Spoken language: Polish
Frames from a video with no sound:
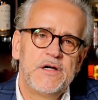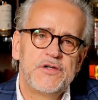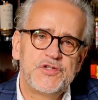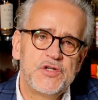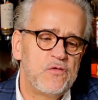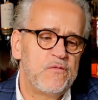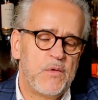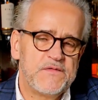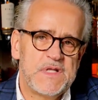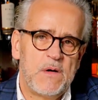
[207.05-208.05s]
szczytów
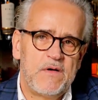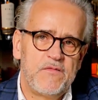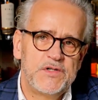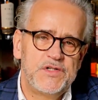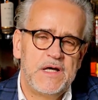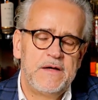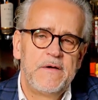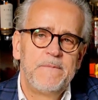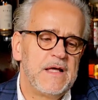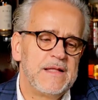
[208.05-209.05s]
powstała właśnie
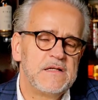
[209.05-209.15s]
ta